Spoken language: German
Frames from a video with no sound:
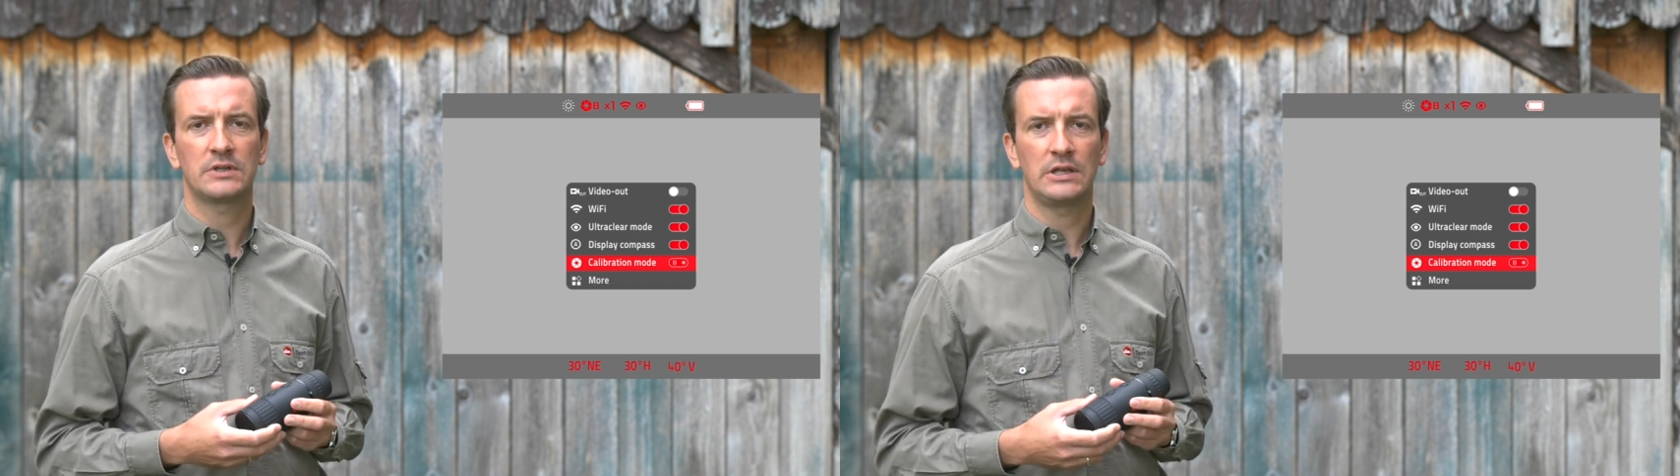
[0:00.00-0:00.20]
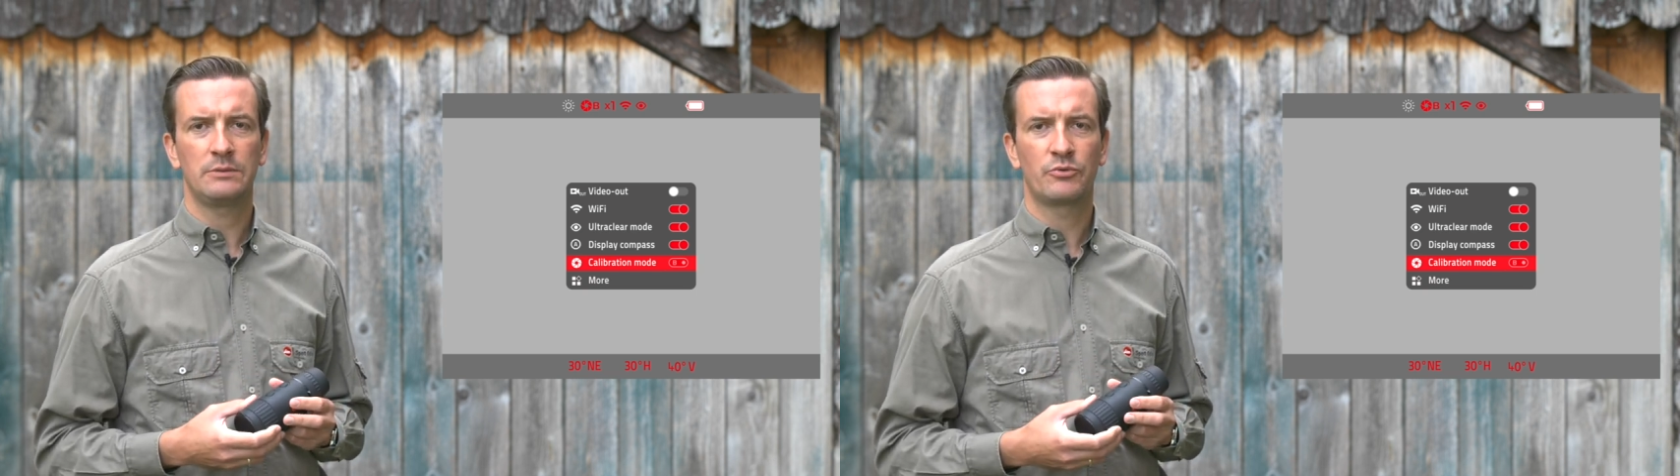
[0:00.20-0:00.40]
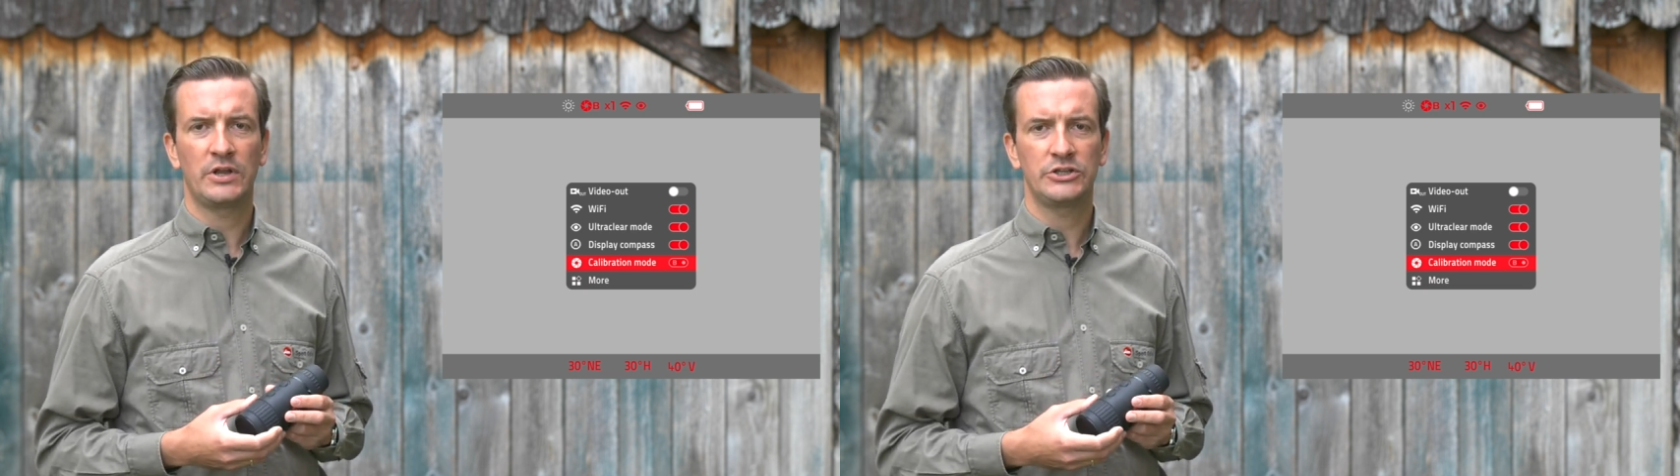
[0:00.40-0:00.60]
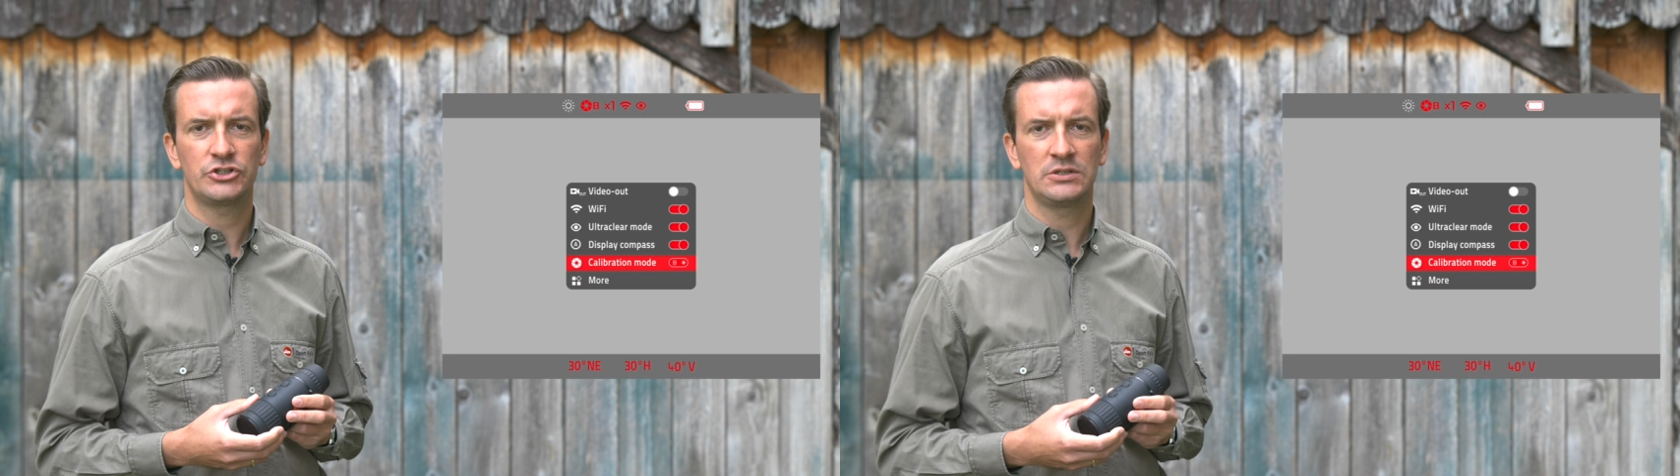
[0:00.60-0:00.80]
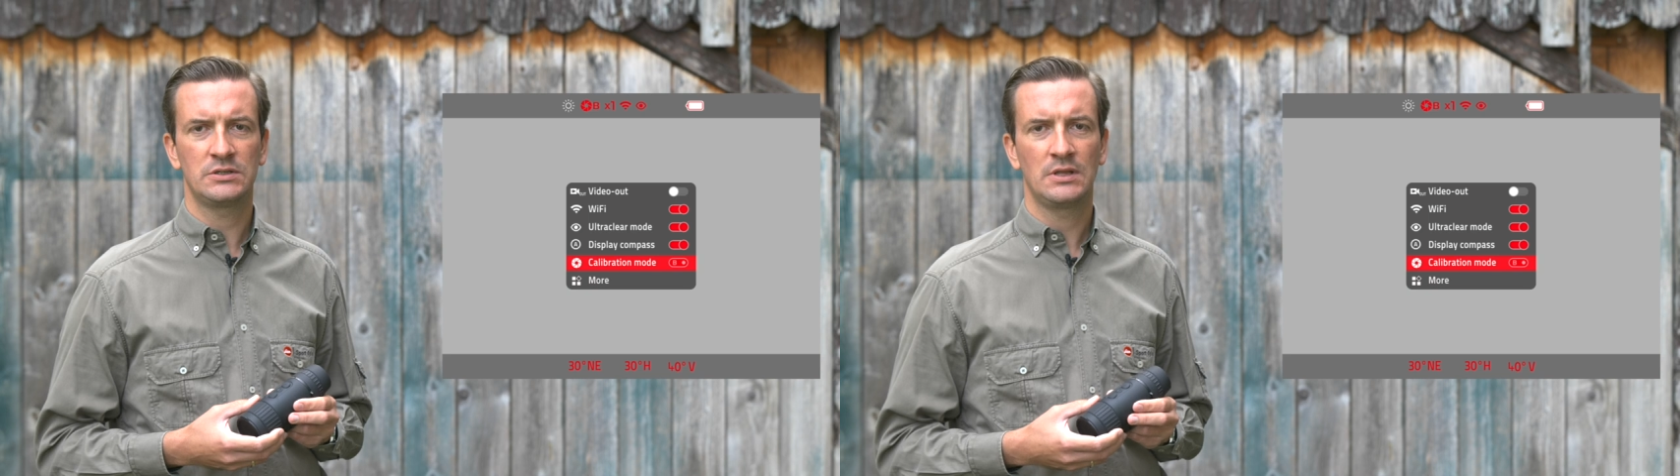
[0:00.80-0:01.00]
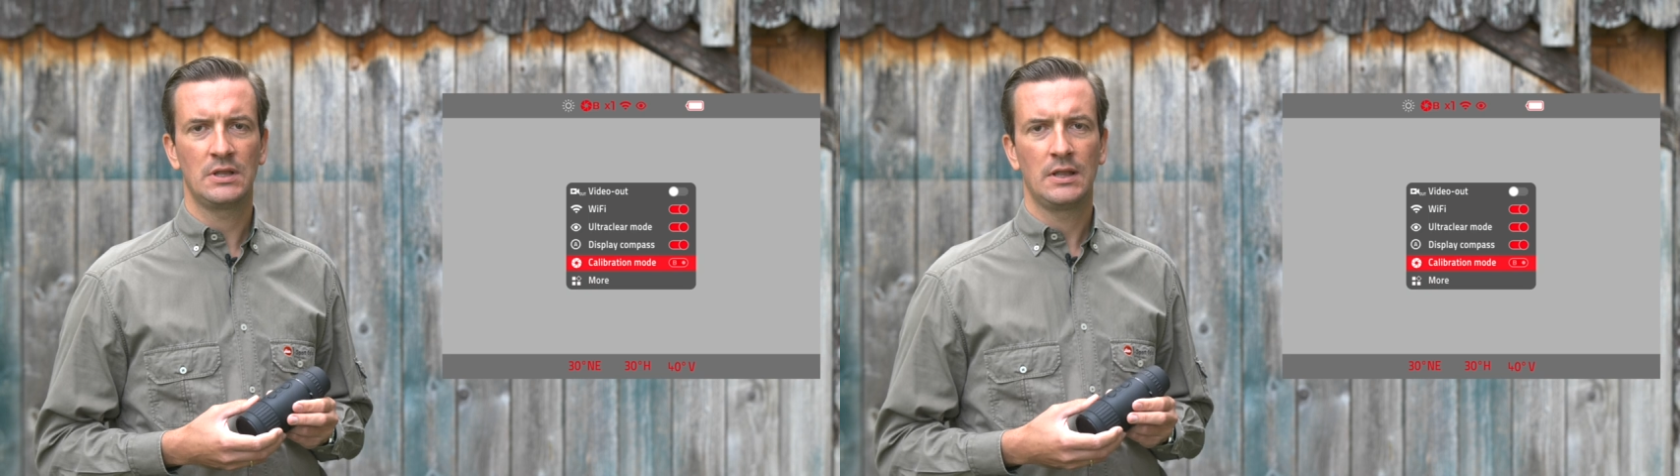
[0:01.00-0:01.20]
Calibration.